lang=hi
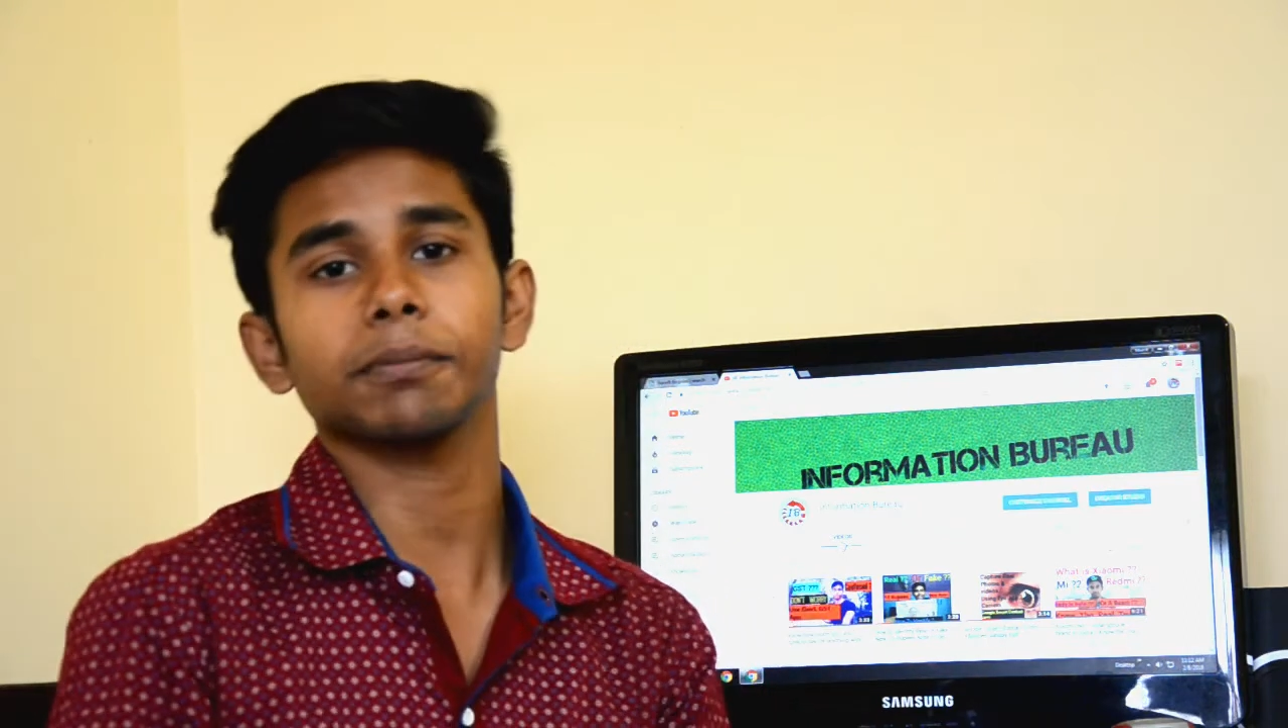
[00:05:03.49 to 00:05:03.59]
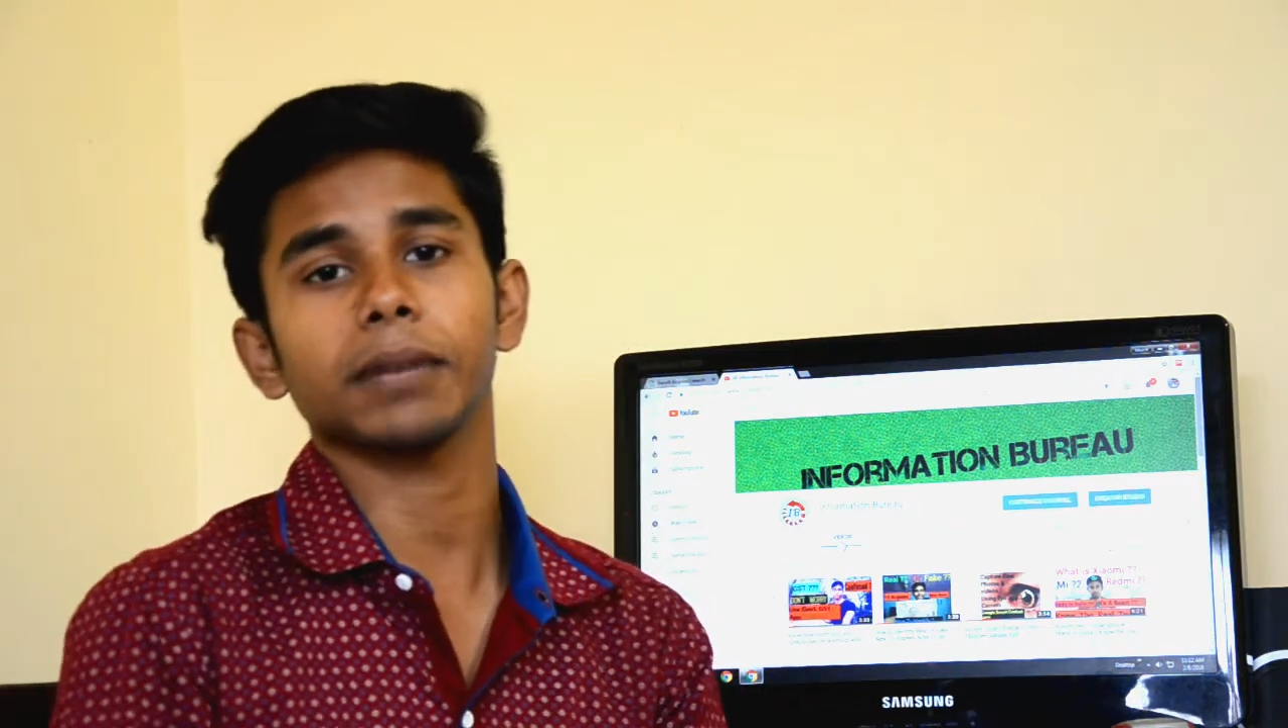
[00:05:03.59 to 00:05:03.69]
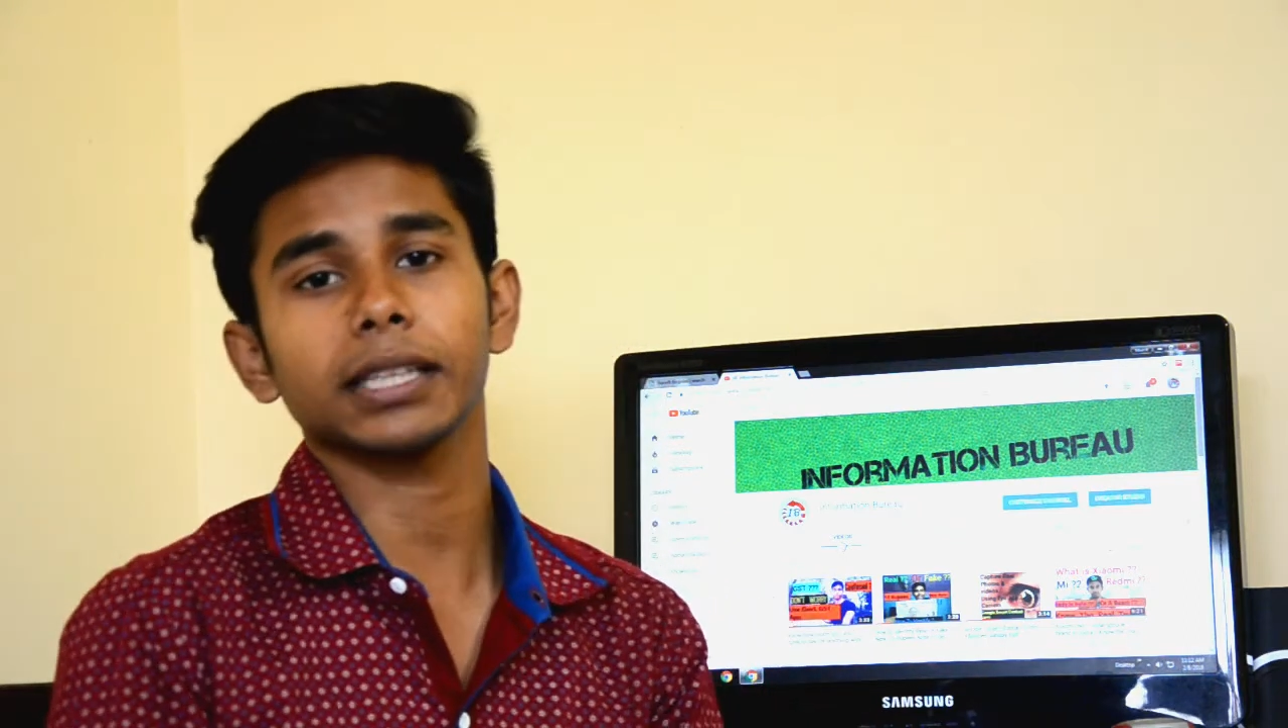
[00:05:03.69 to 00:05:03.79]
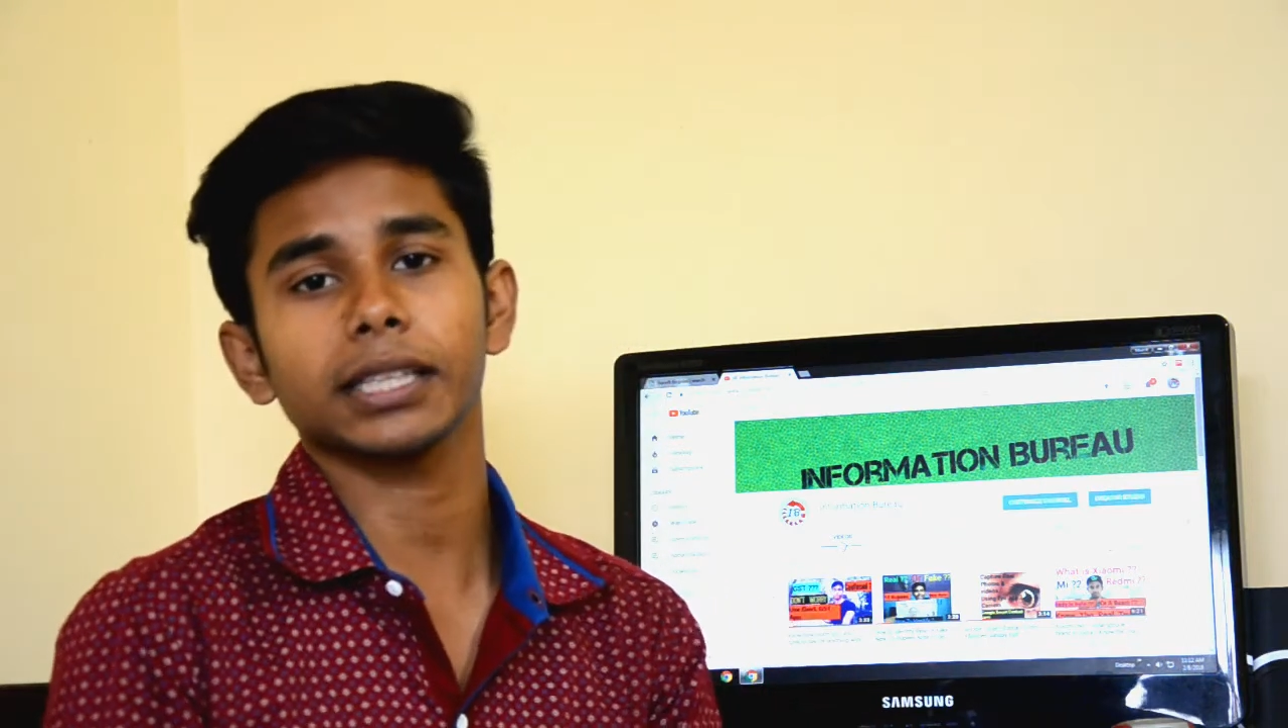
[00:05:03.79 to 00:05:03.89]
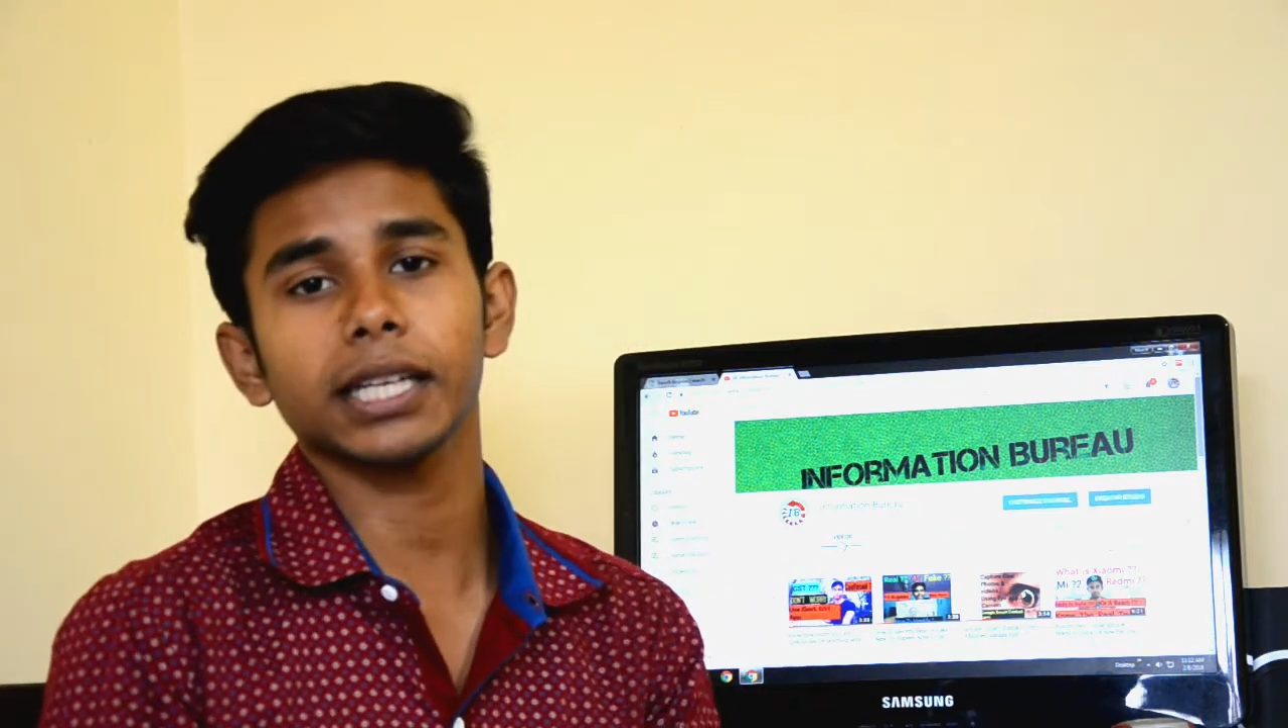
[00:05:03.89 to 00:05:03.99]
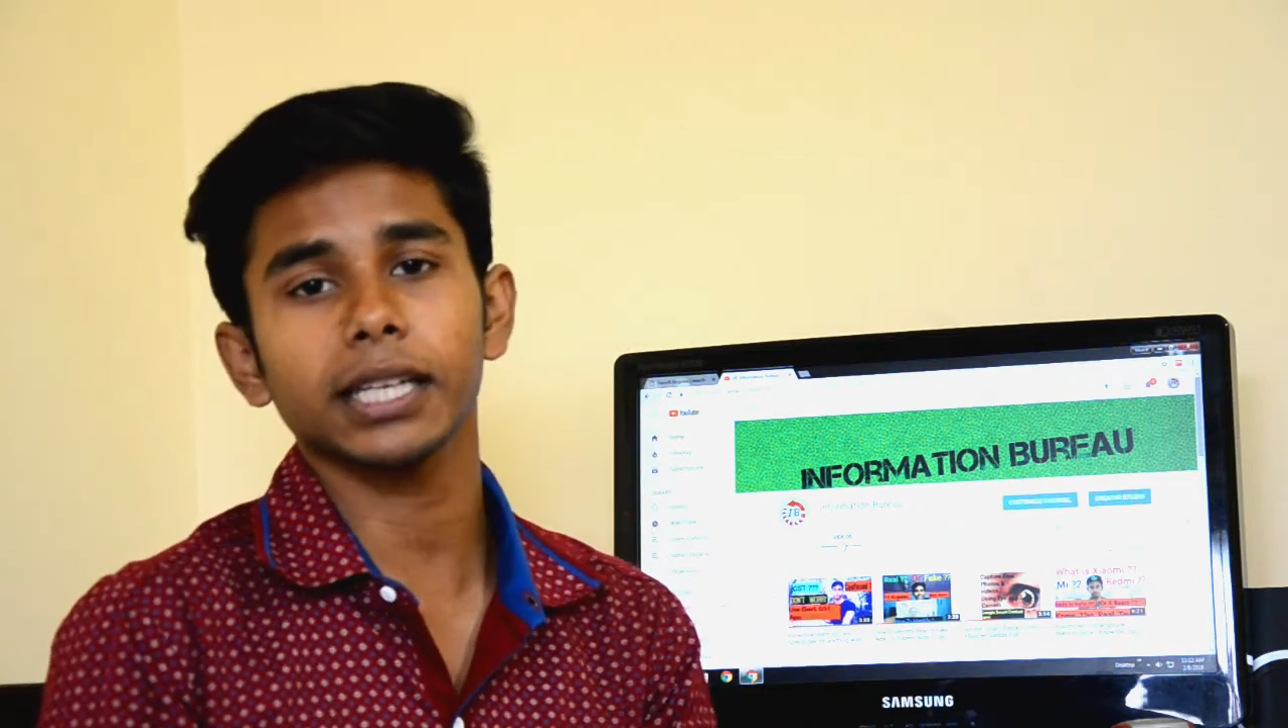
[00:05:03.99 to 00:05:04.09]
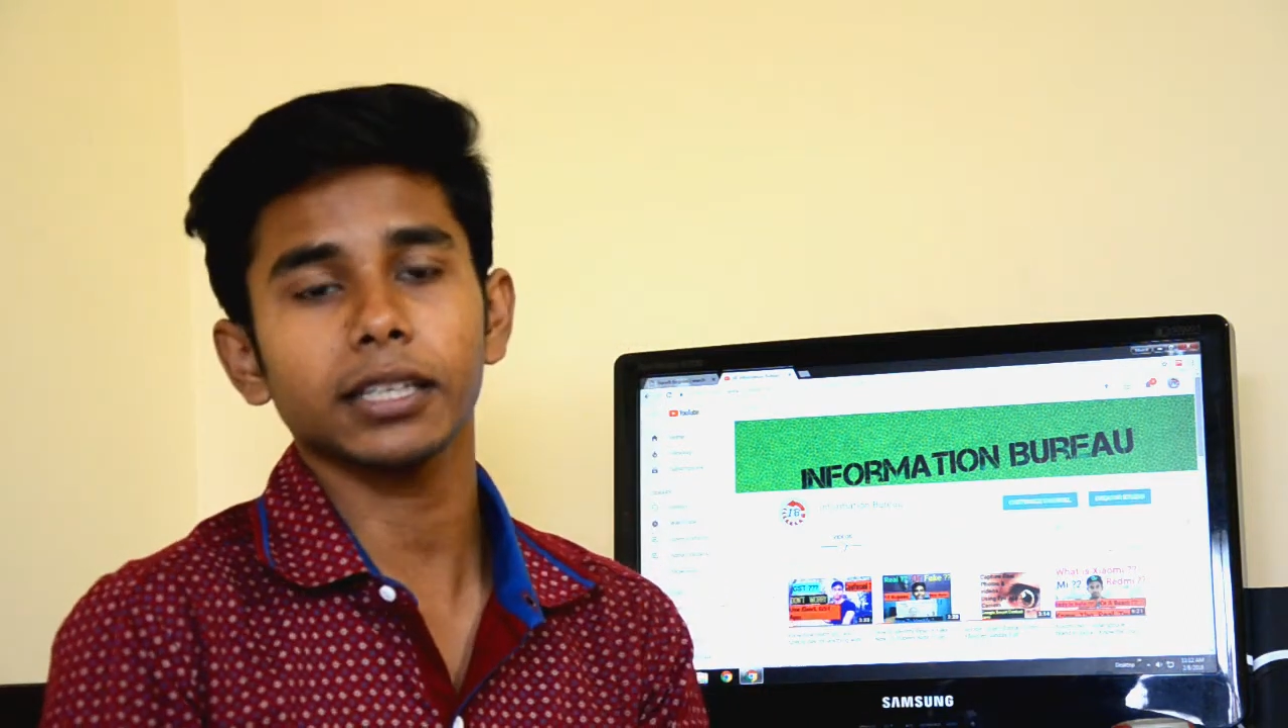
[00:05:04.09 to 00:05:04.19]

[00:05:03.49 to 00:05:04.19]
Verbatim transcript: बात करेंगे